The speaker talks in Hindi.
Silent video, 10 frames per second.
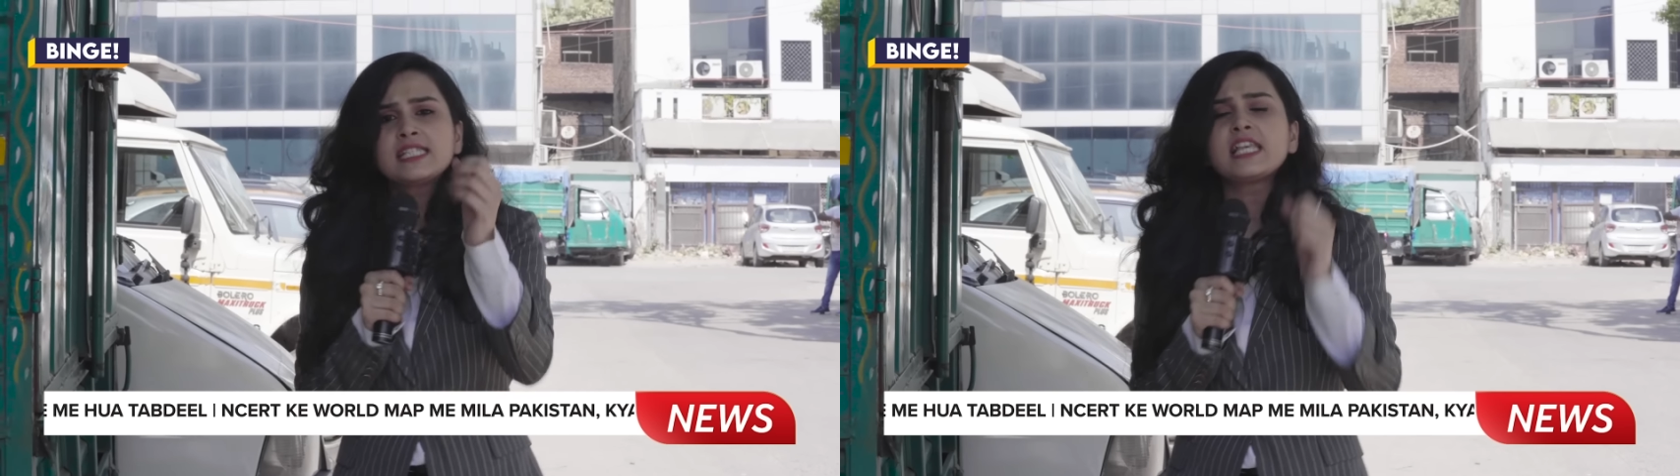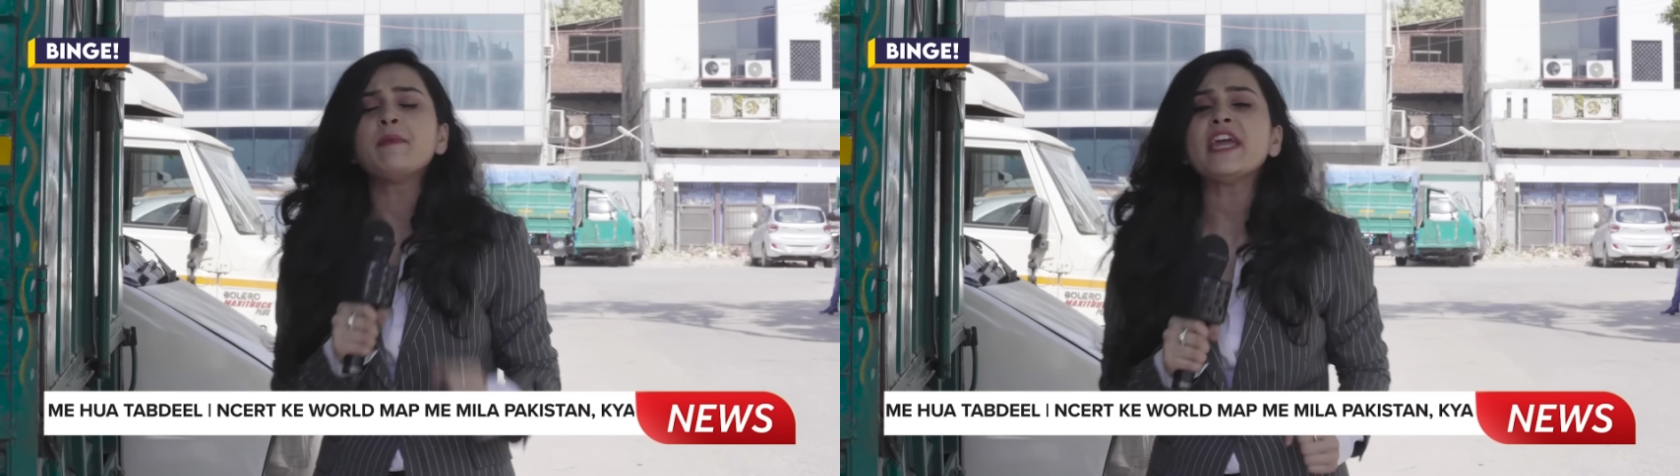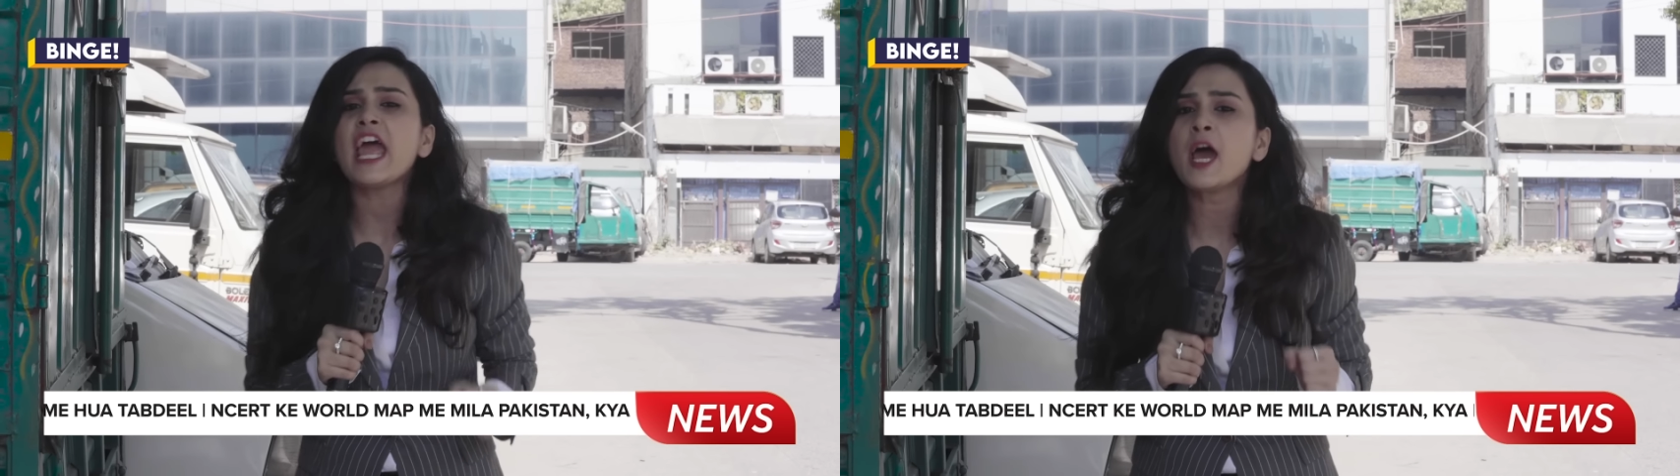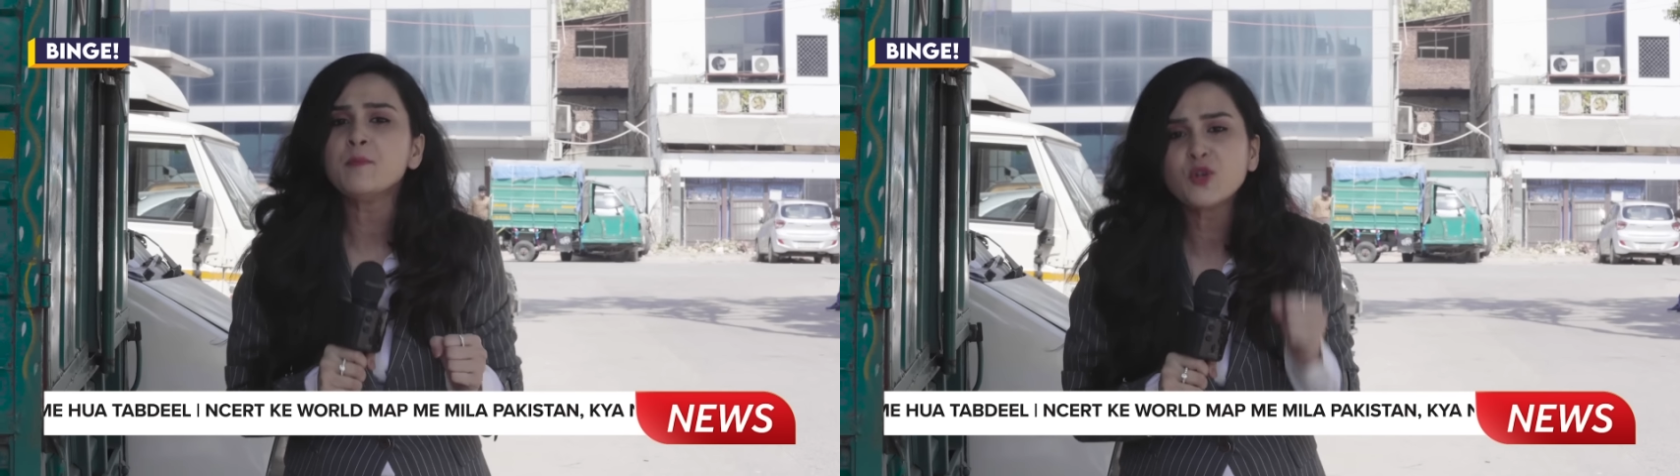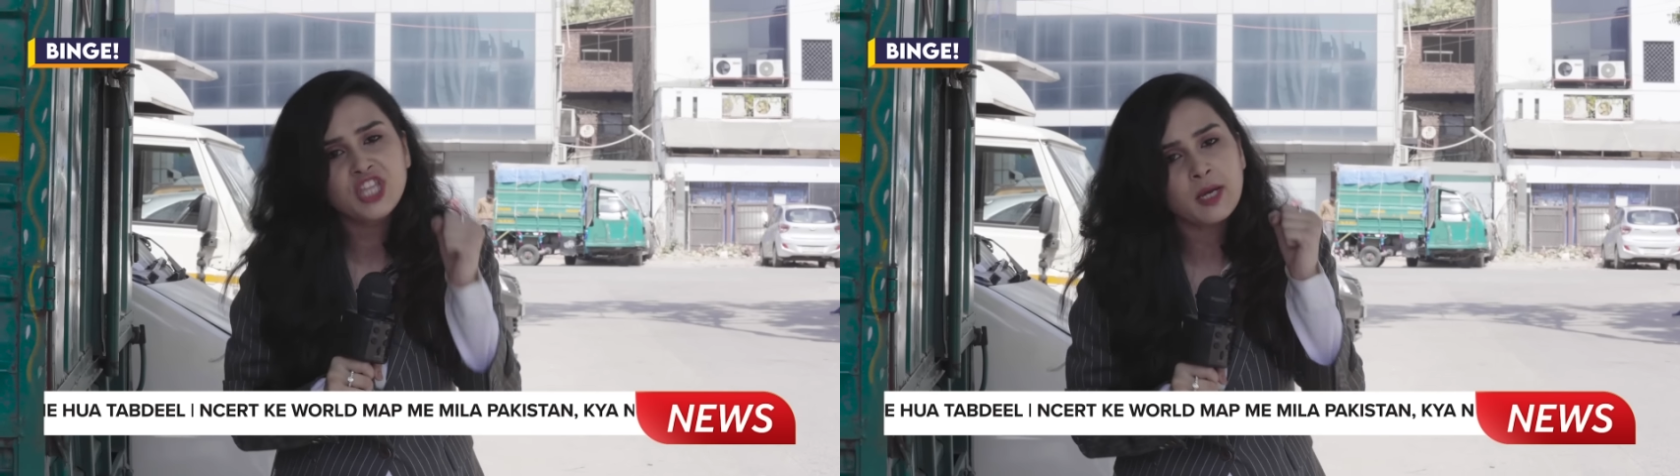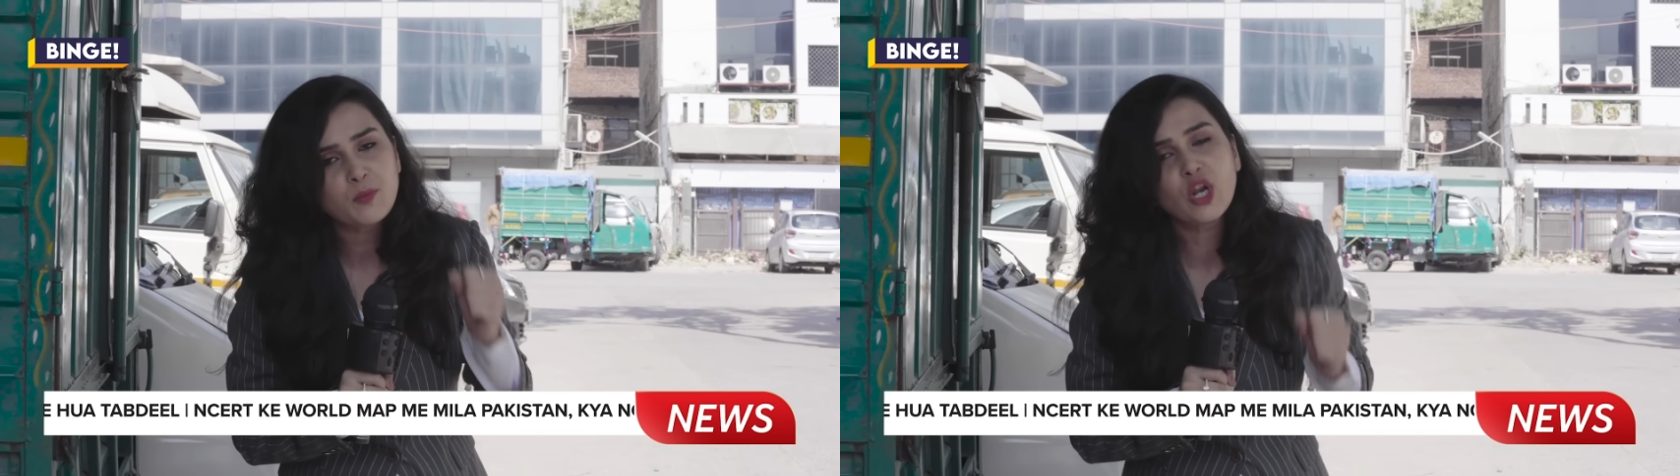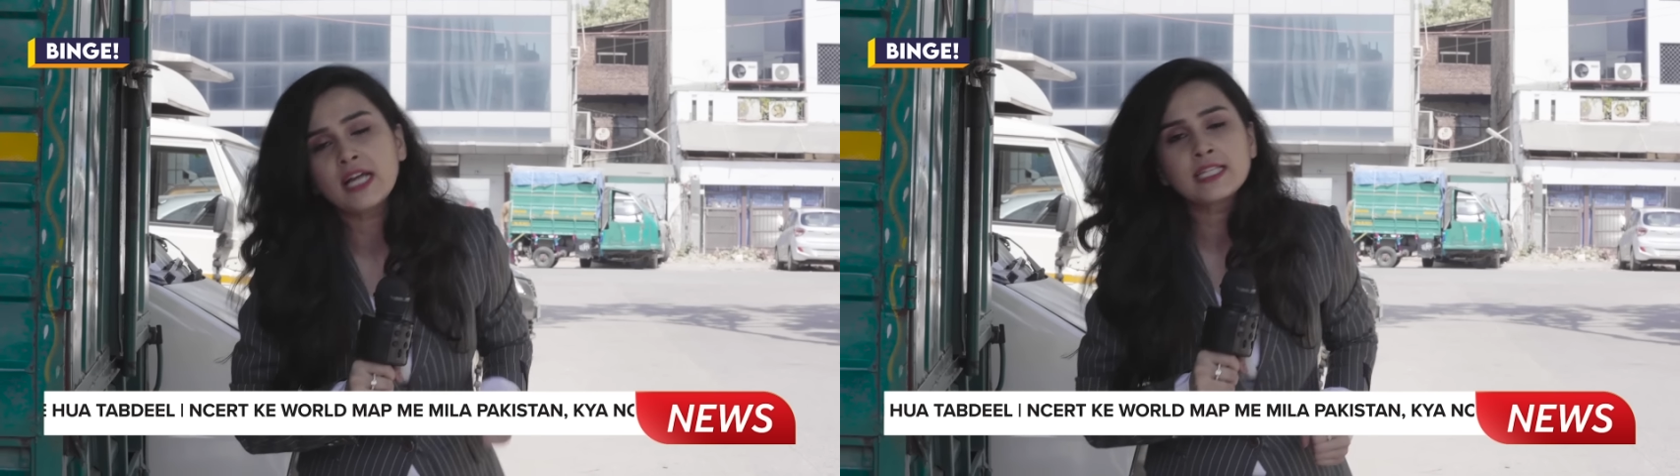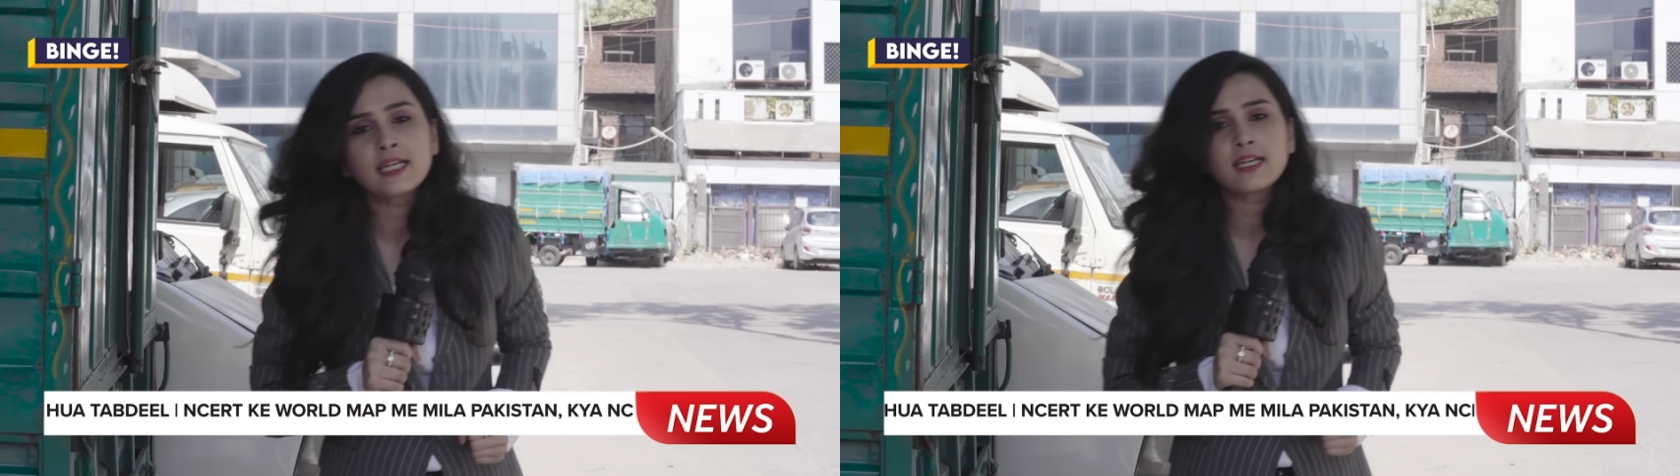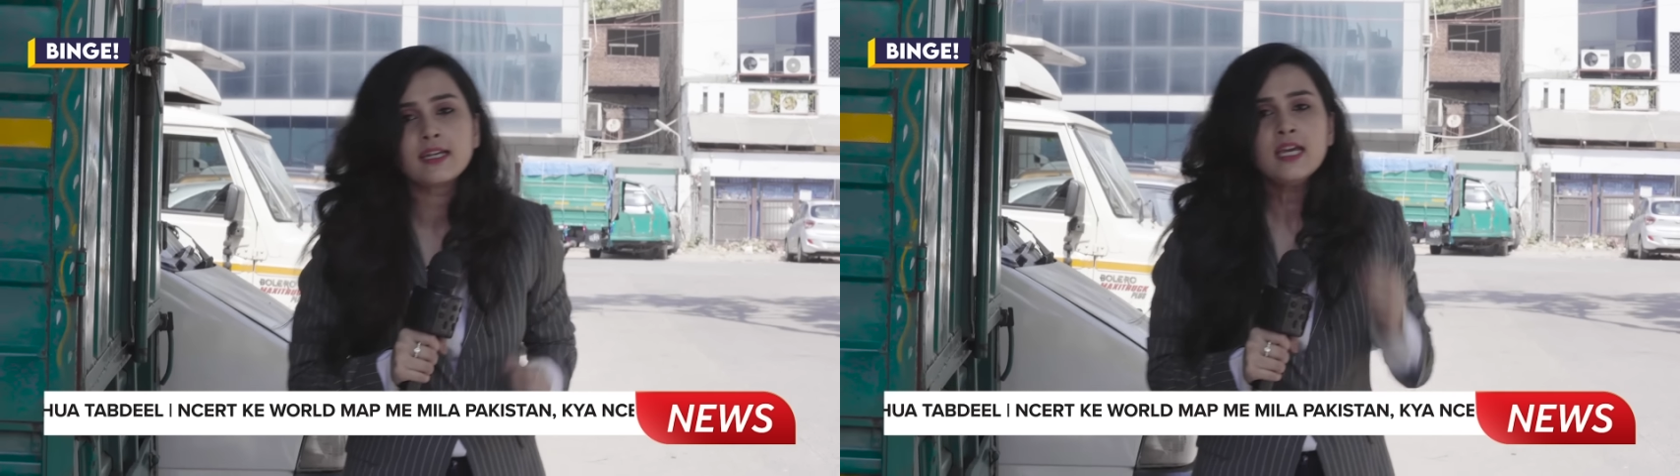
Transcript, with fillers: सभी अहम मुद्दे भुला दिए